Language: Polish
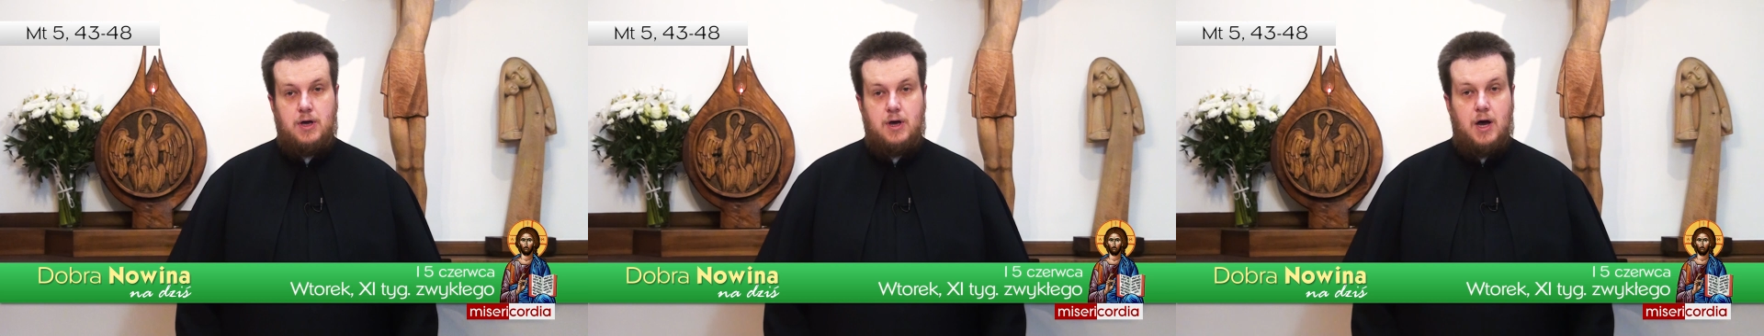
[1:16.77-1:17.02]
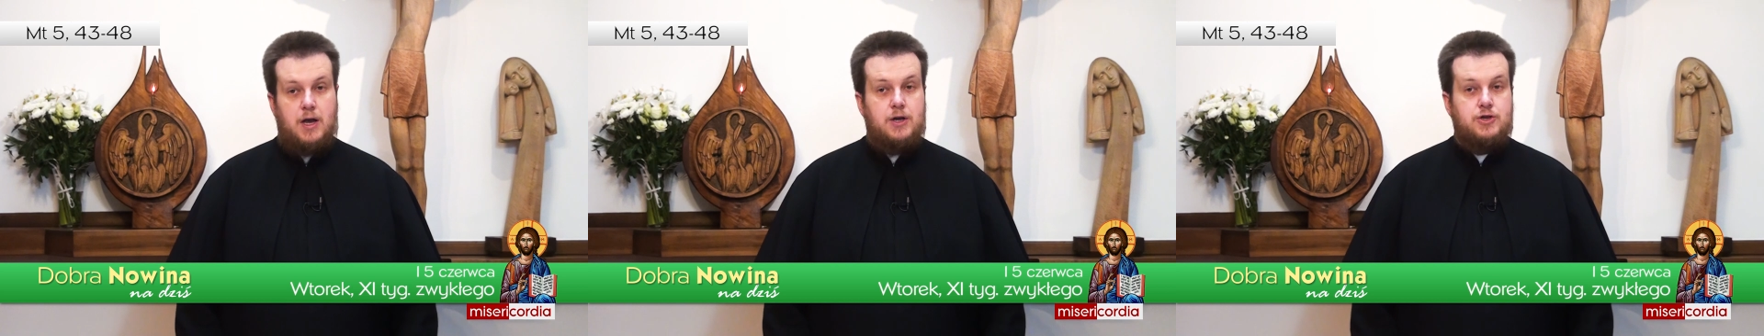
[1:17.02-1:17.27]

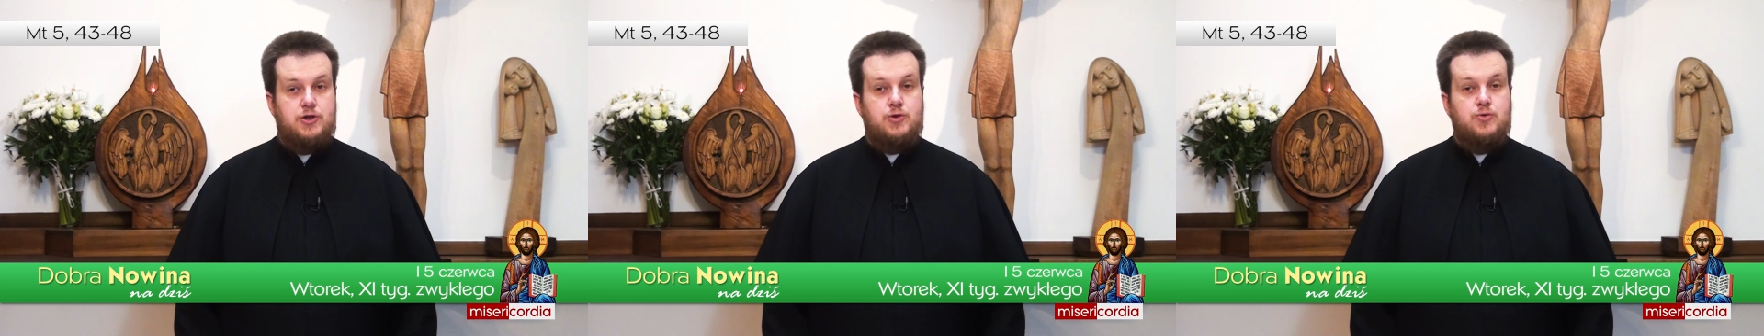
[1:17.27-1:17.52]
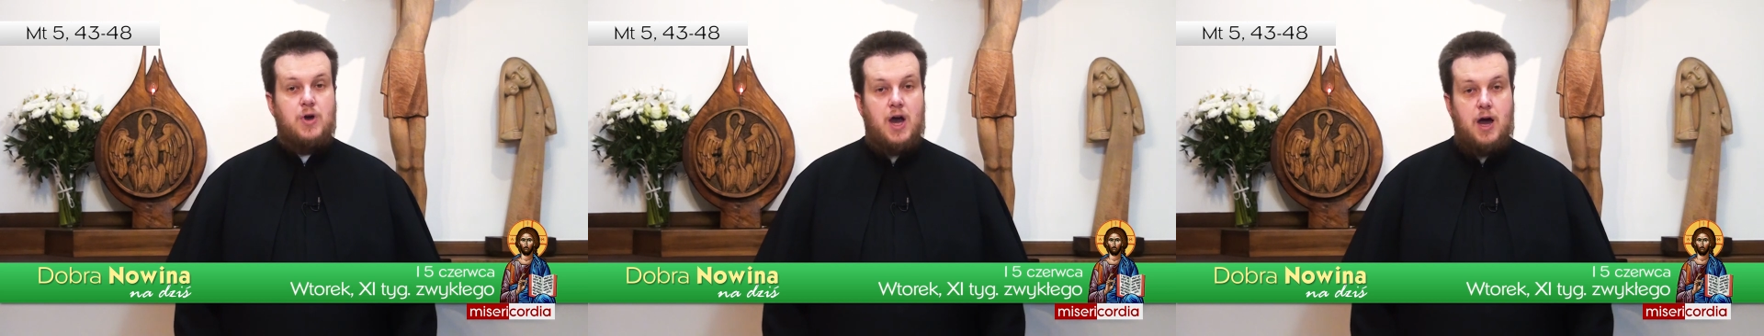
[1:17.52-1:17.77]
ale czy
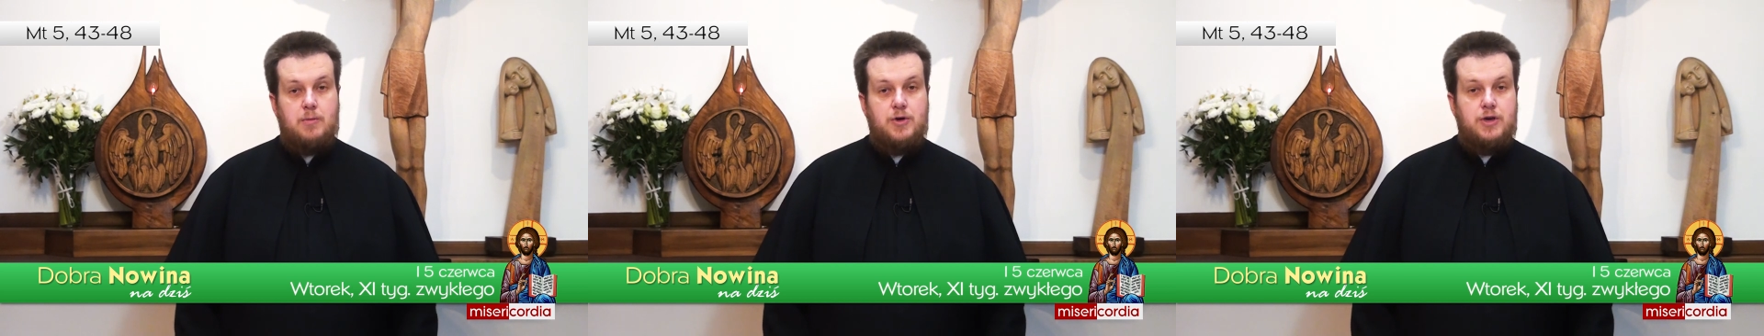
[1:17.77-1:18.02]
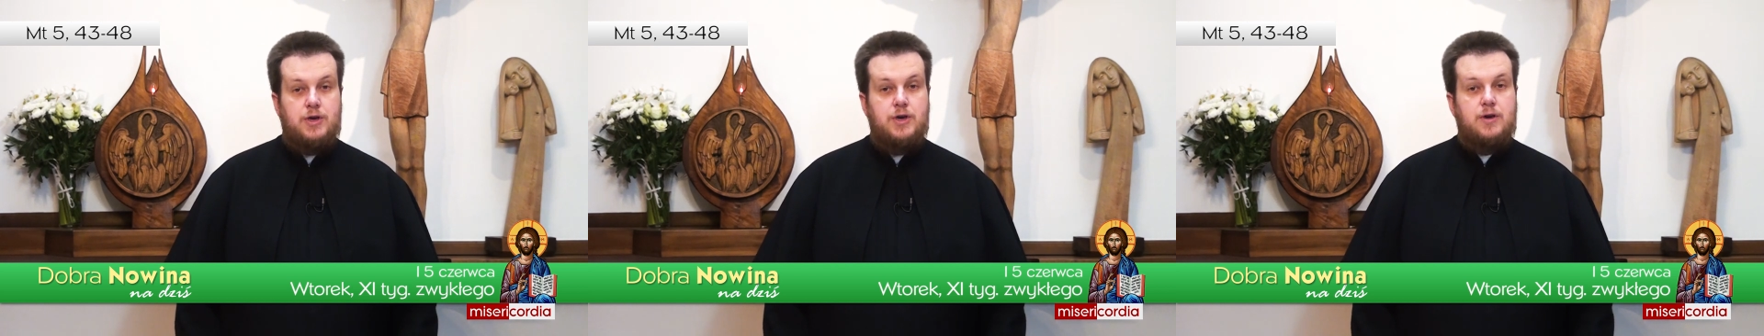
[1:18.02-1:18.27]
szukamy
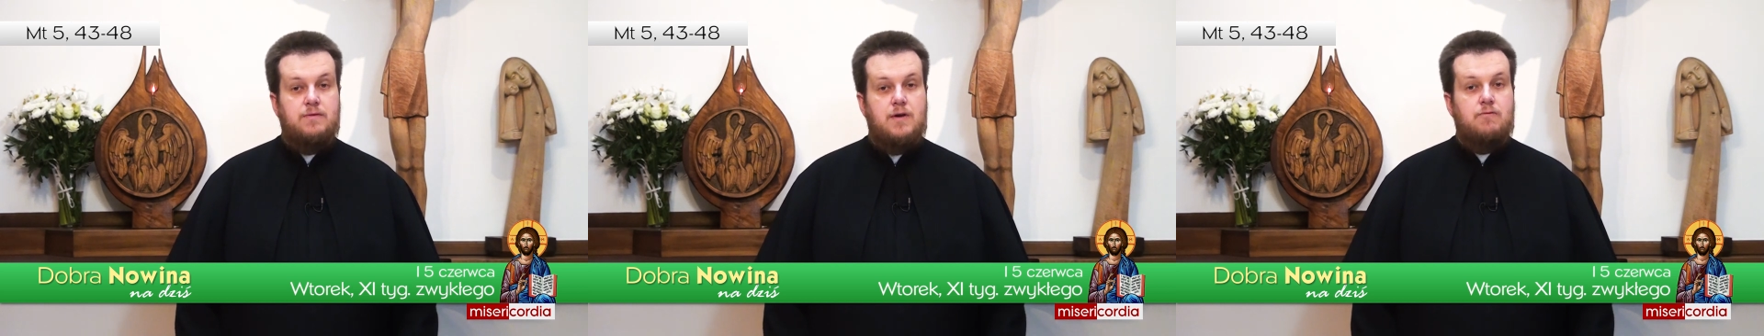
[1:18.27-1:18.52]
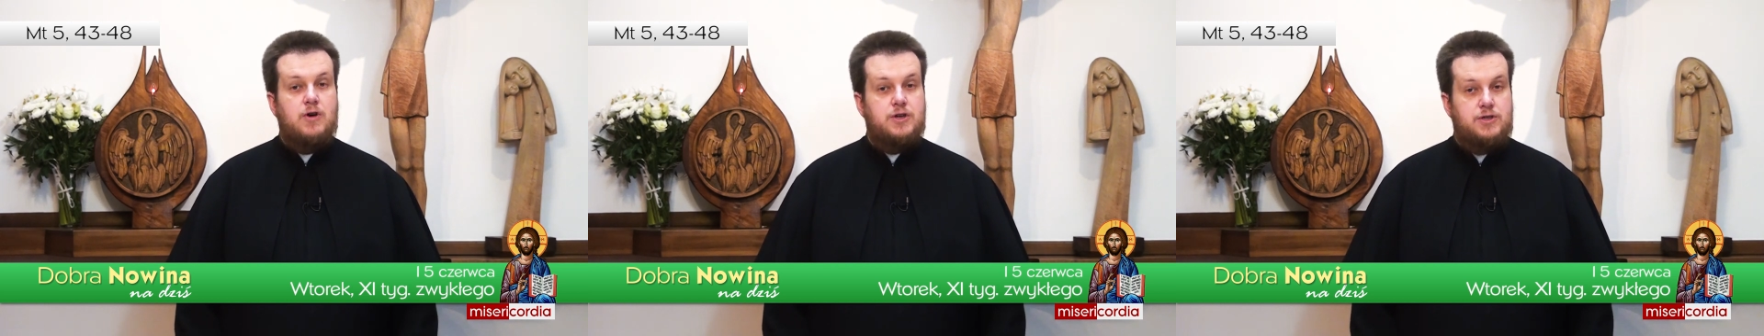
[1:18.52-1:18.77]
ich we
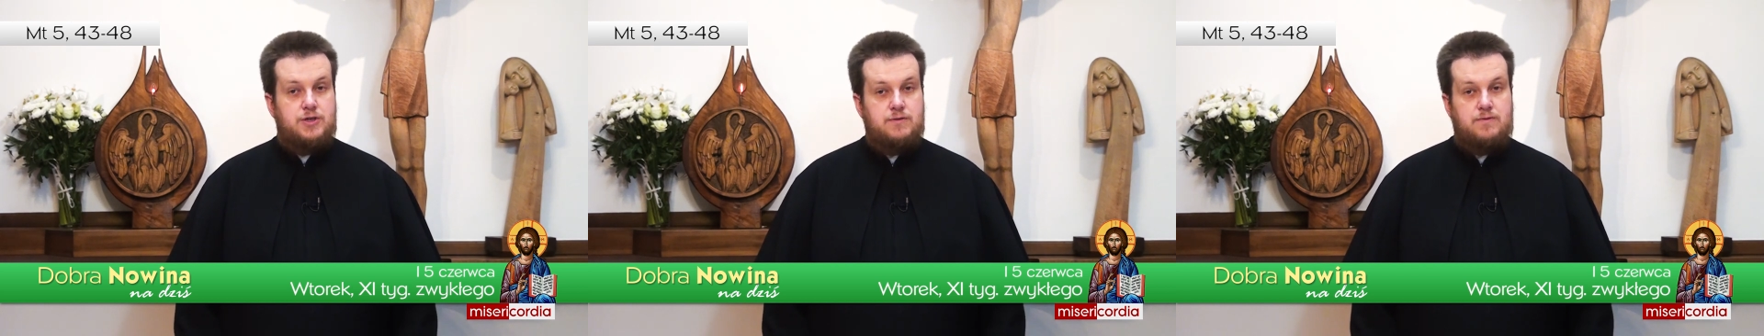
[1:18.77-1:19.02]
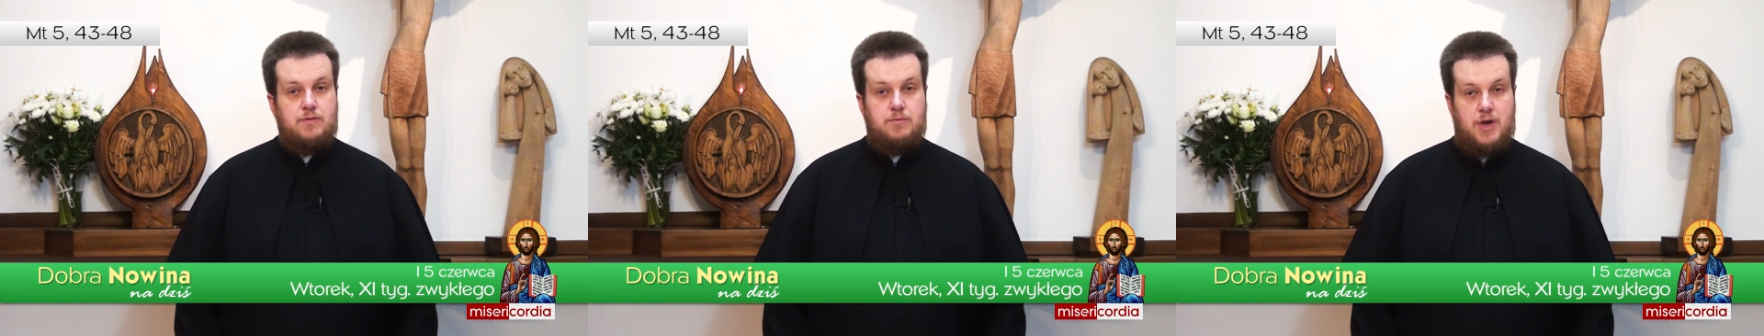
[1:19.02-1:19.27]

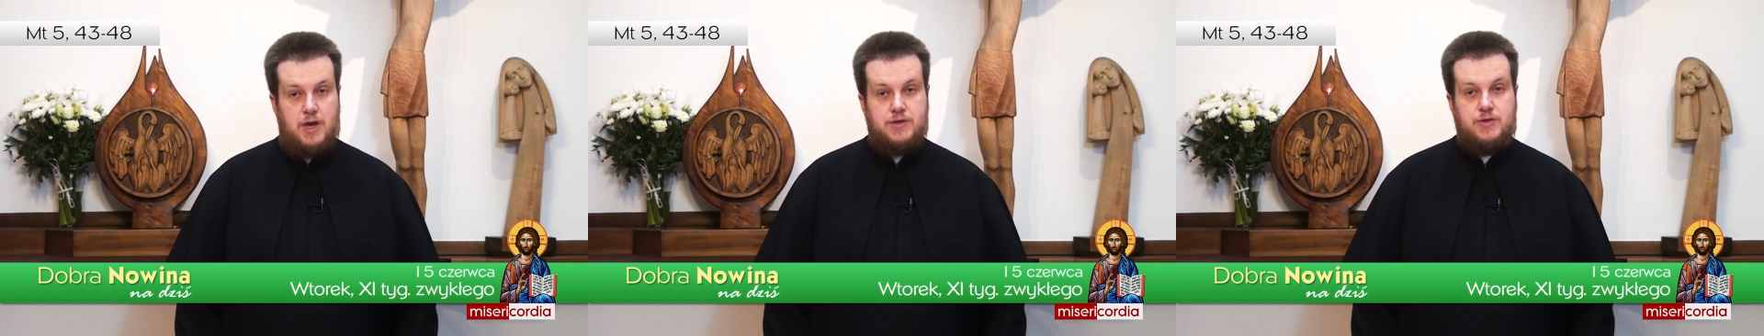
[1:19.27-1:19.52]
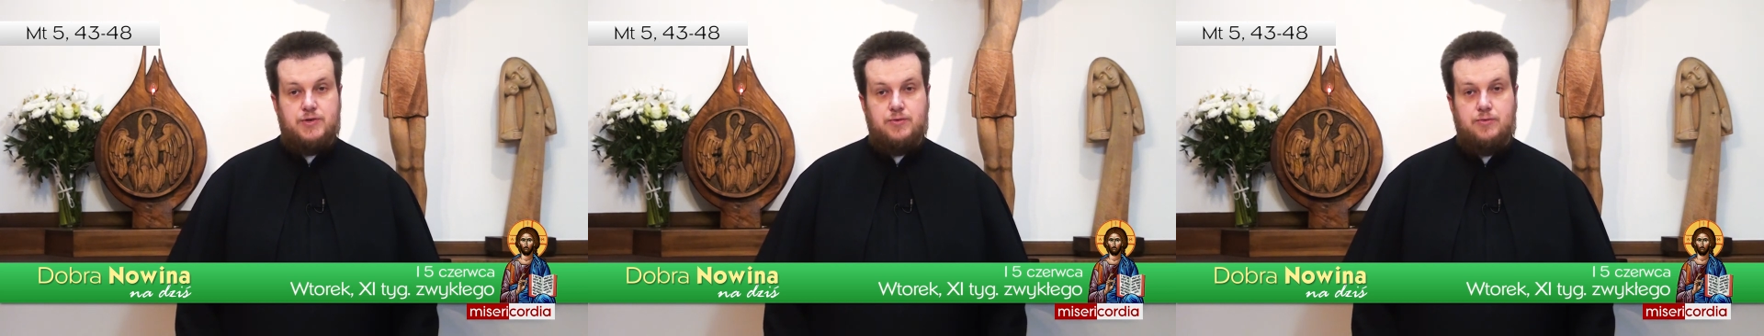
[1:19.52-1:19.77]
właściwym
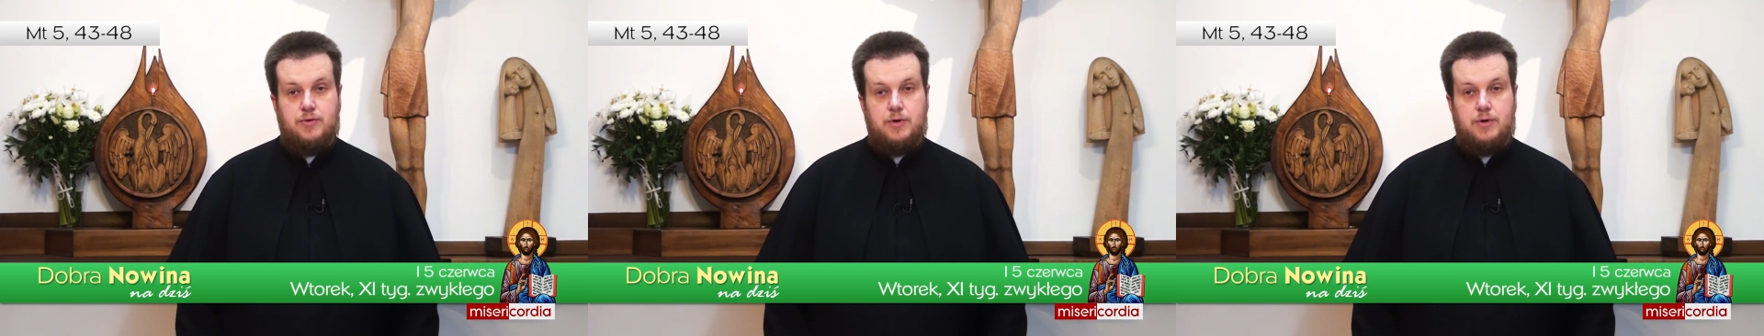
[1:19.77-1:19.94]
miejscu?